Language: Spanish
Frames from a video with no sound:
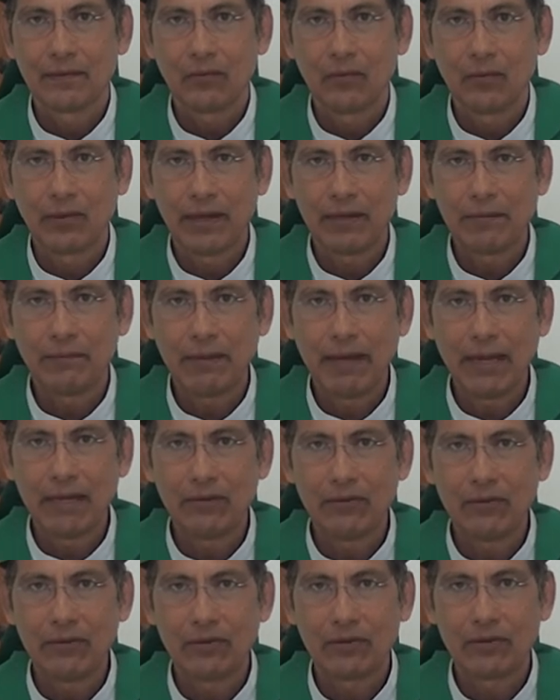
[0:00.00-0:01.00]
un
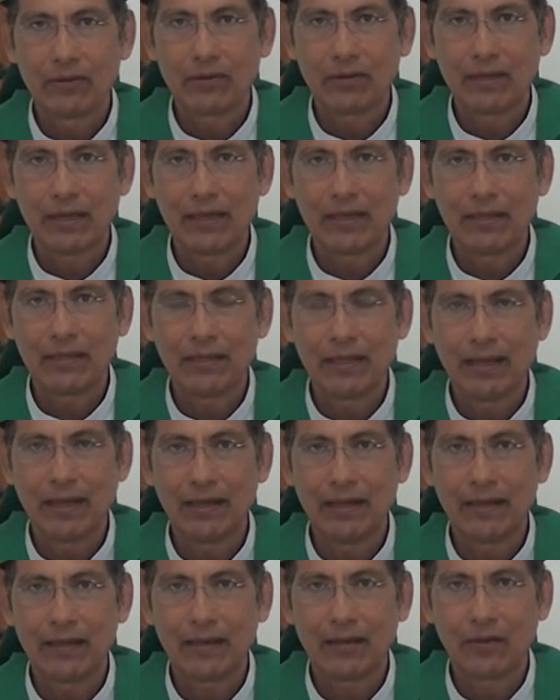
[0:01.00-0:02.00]
hermano que
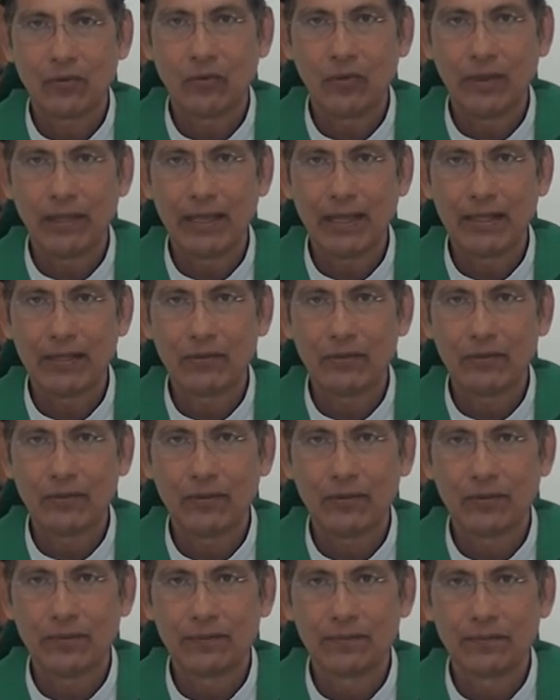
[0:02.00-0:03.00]
está cuidando